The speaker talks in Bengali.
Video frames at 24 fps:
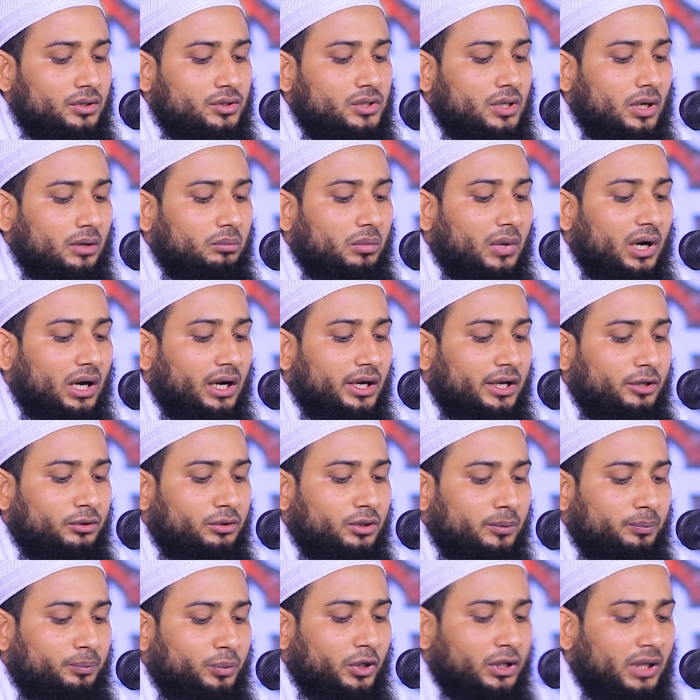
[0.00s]
সম্মানিত
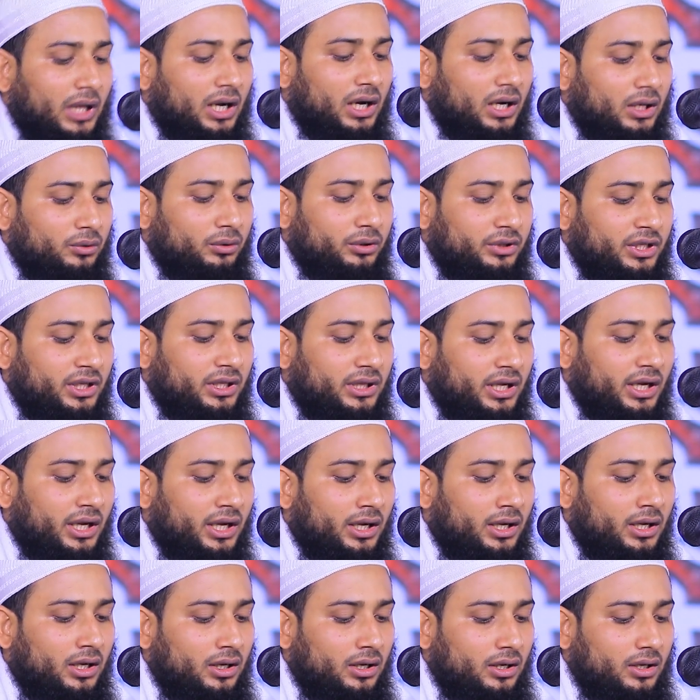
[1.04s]
প্রধান অতিথি
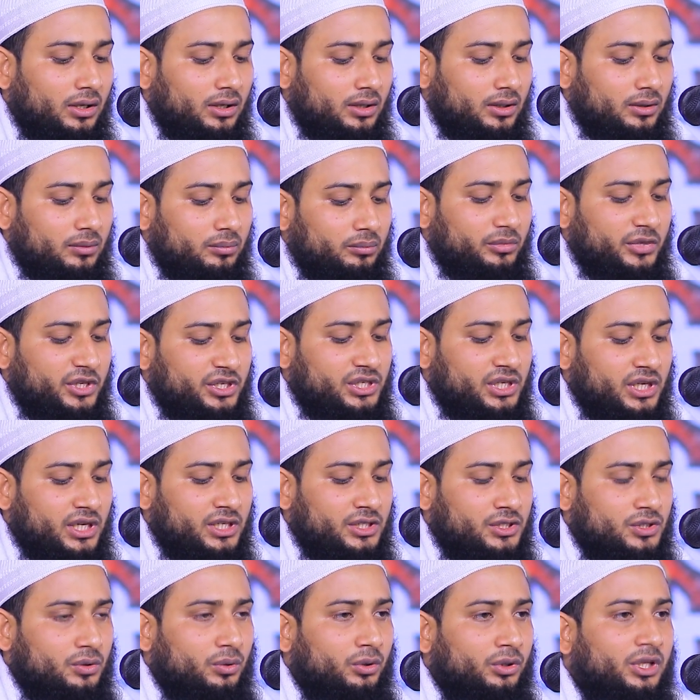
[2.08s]
বিশেষ
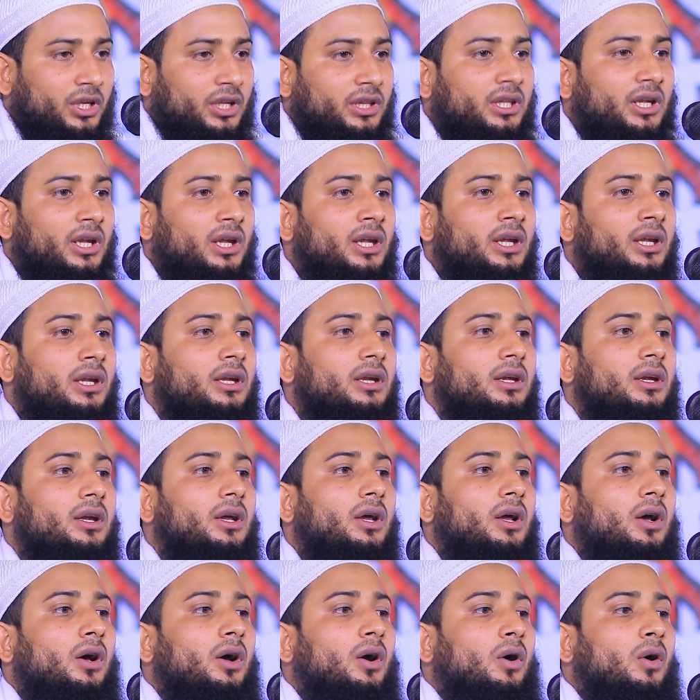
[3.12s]
অতিথি
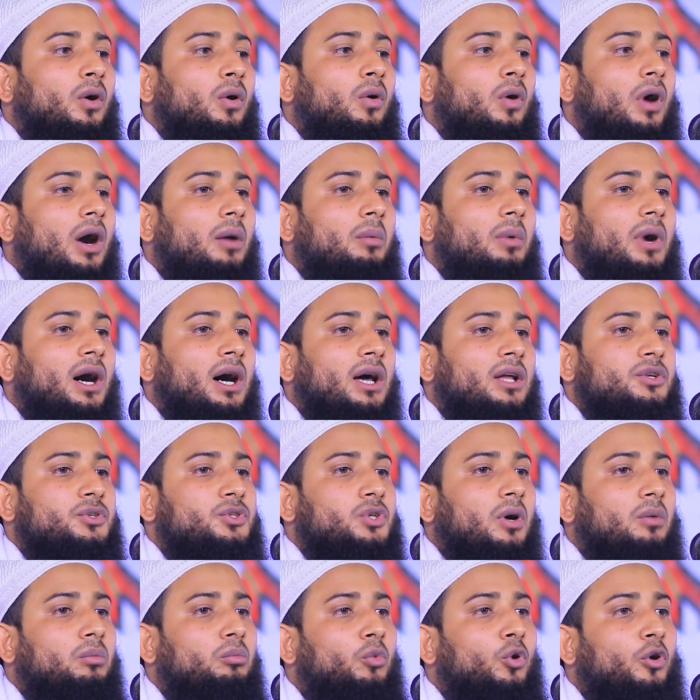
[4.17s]
ও আমার
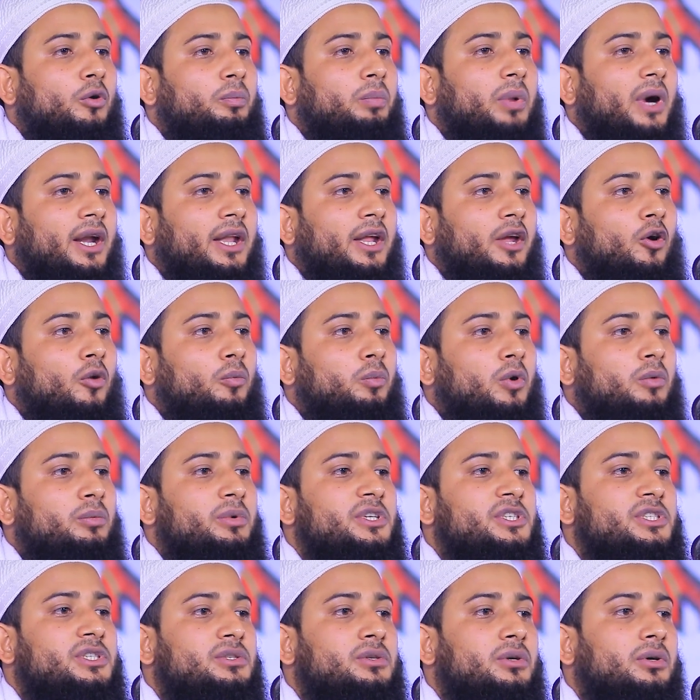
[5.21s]
সম্মুখ পানে
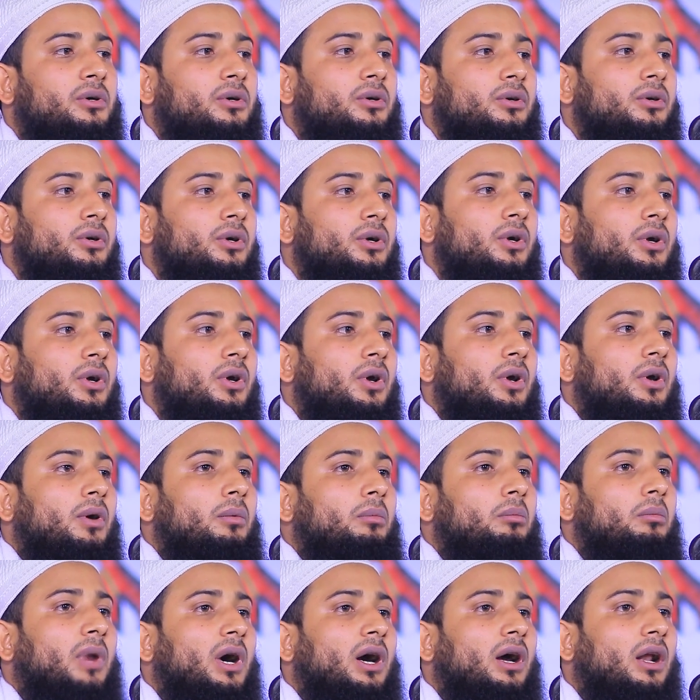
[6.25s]
উপবিষ্ট
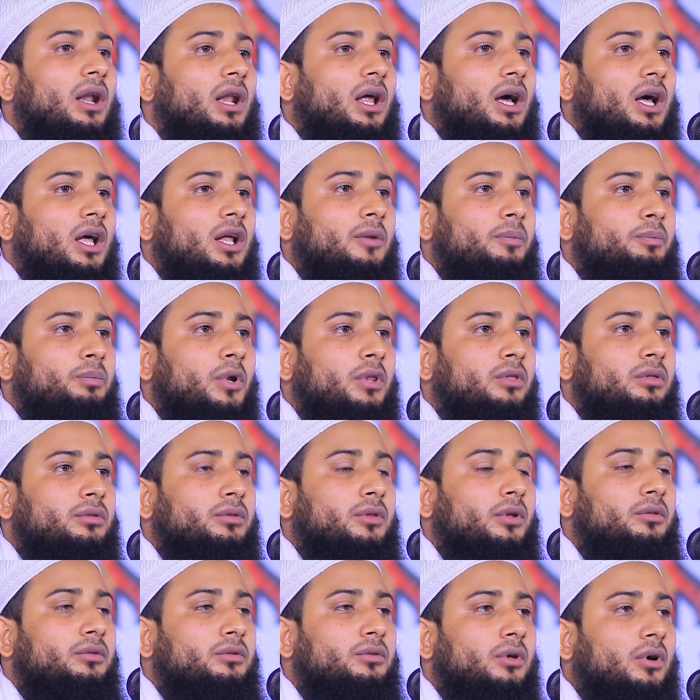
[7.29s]
বাংলার
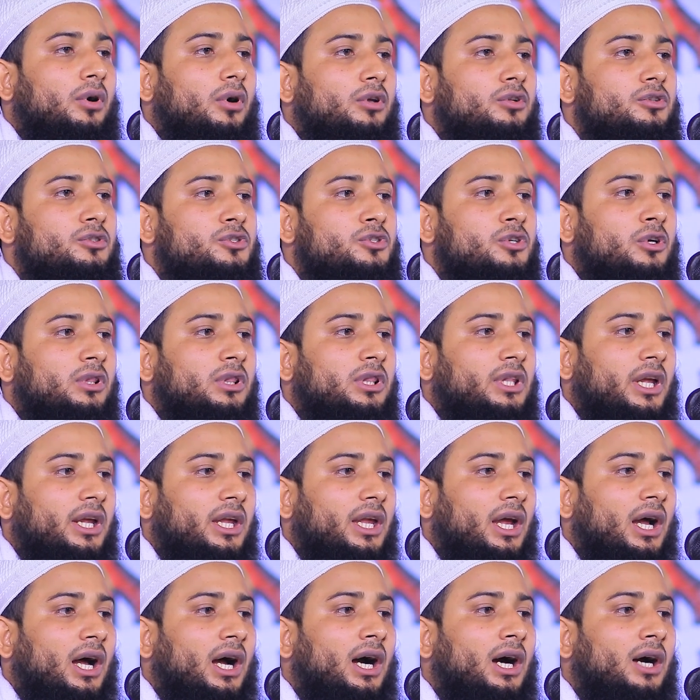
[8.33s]
প্রত্যন্ত অঞ্চল
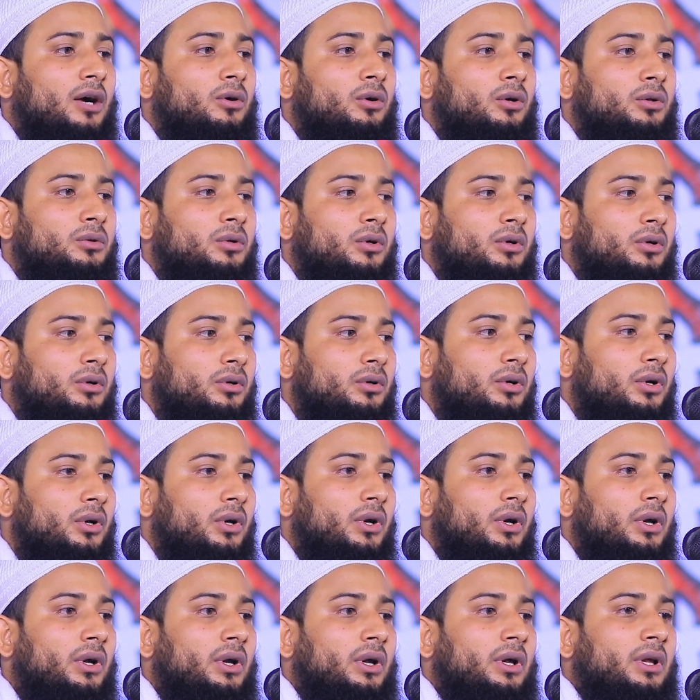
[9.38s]
থেকে আগত
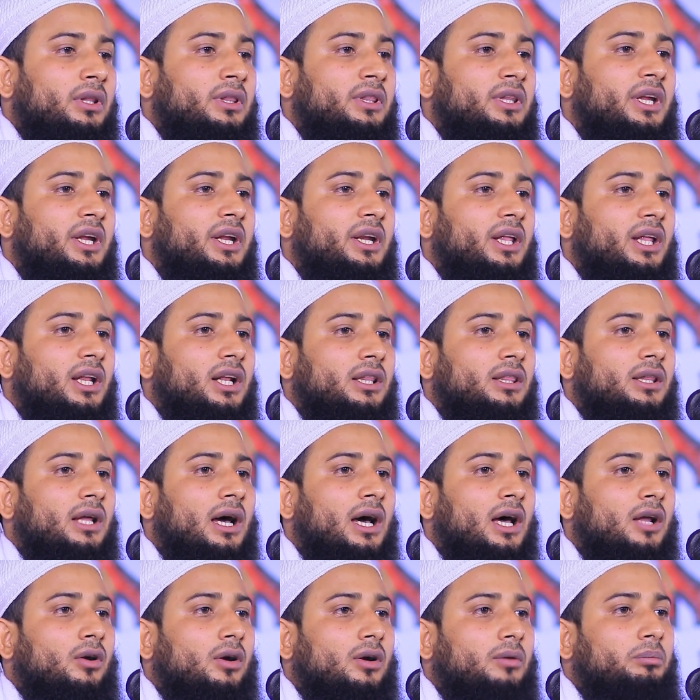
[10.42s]
দিনের
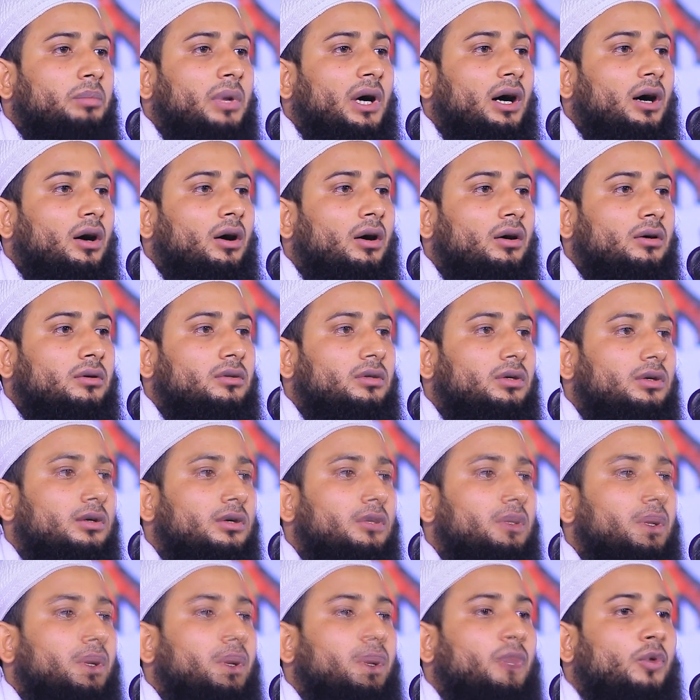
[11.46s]
দ্বারক বাহক
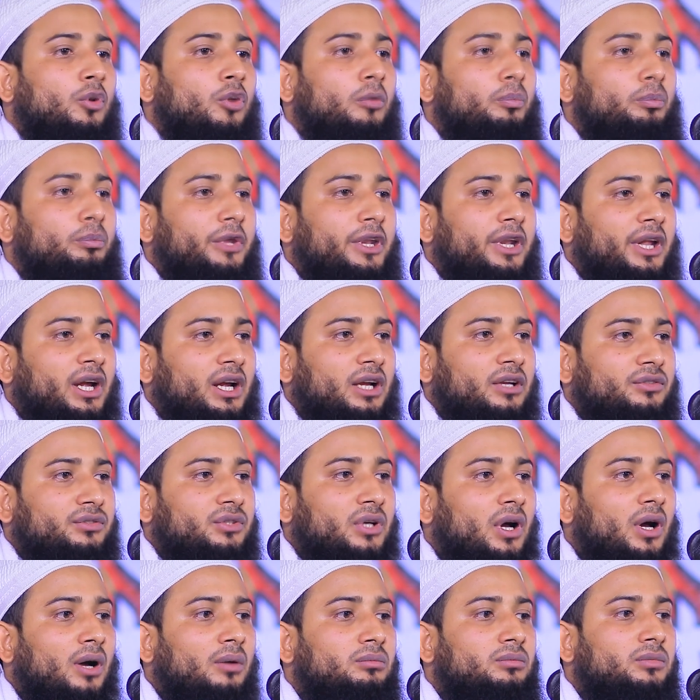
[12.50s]
মুরব্বিনে
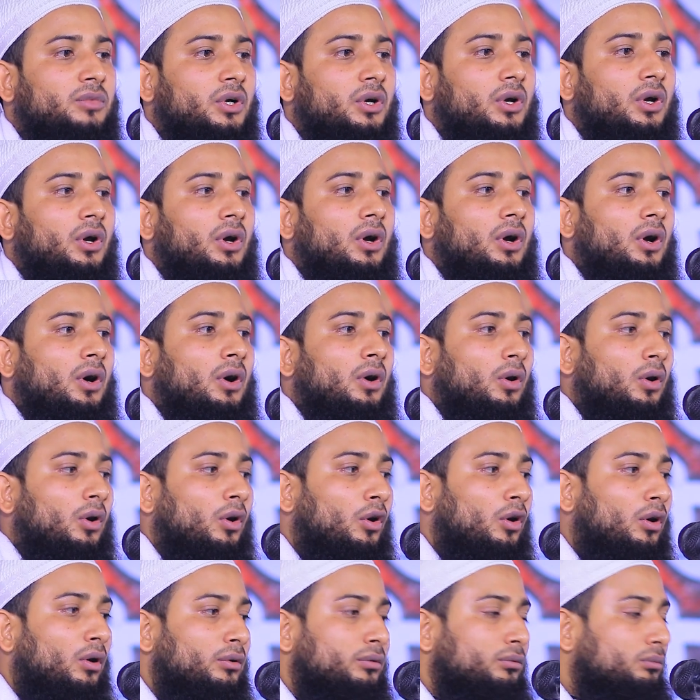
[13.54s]
আজম ও
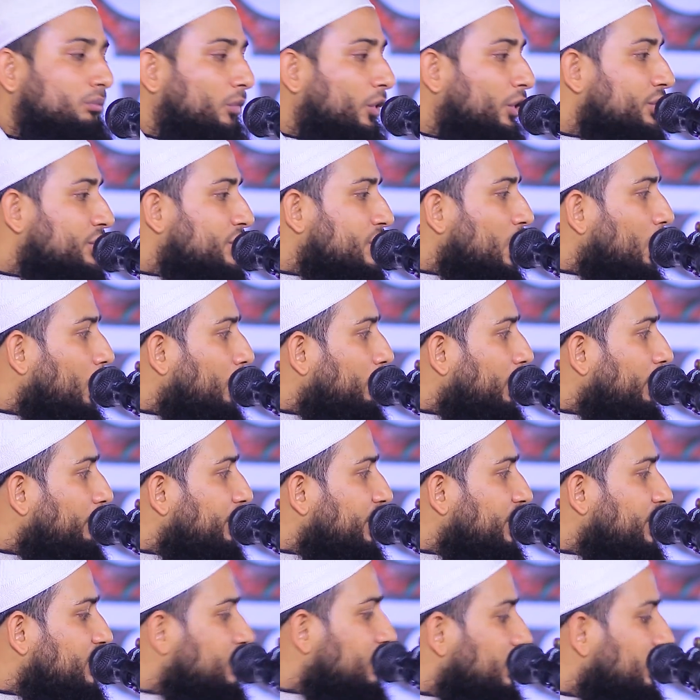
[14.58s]
মঞ্চে
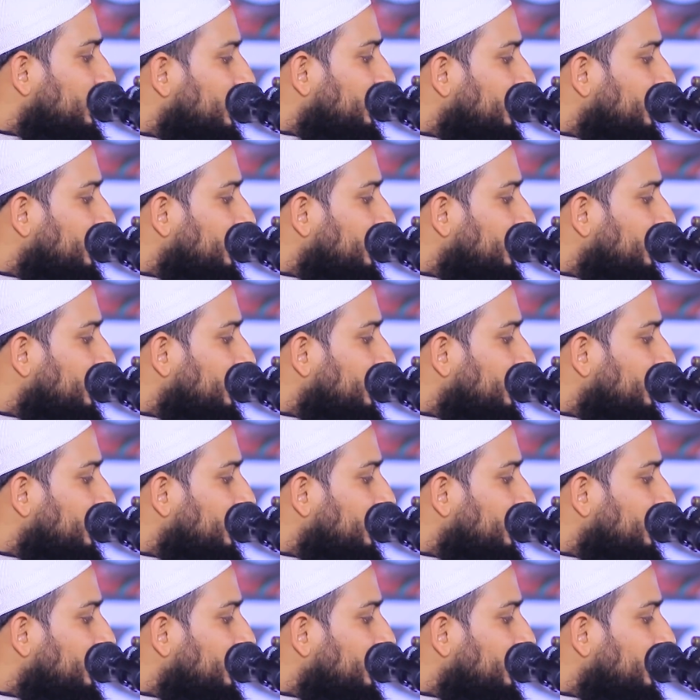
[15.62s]
উপবিষ্ট